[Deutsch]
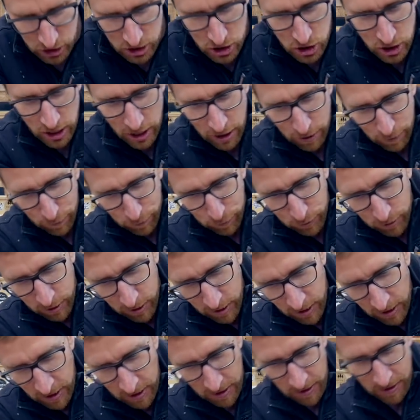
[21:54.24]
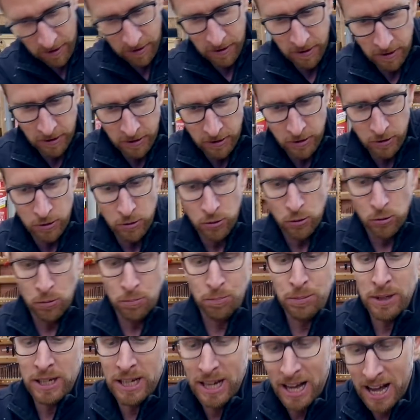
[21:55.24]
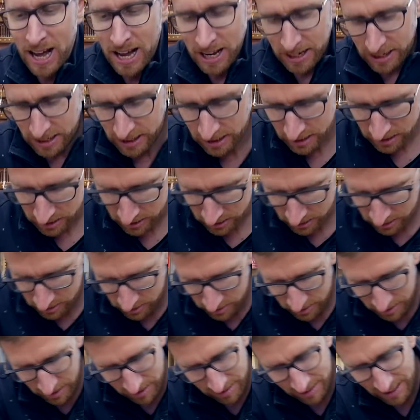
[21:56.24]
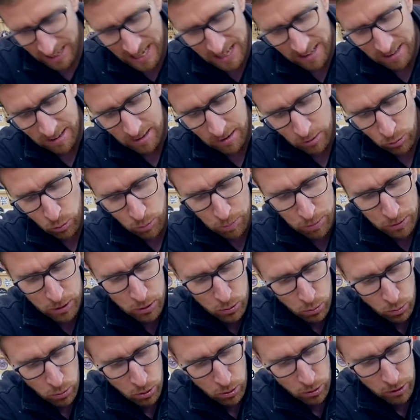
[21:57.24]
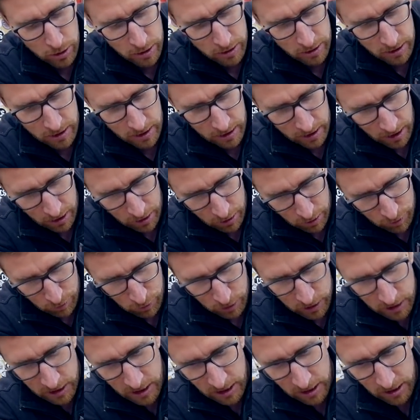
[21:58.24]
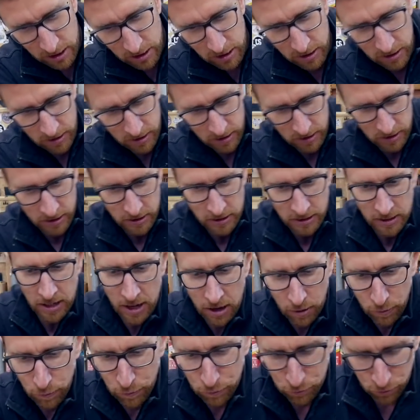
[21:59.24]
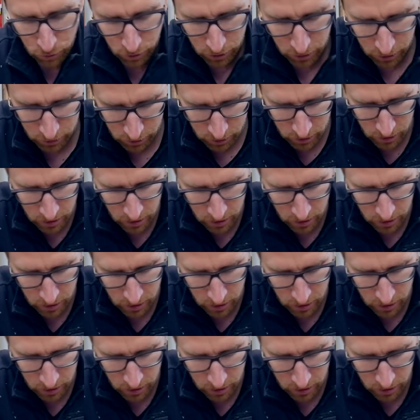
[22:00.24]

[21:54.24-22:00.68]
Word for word: geschärft und begradigen das. Das geht super cool, Leute. Ich kann euch wirklich auffordern,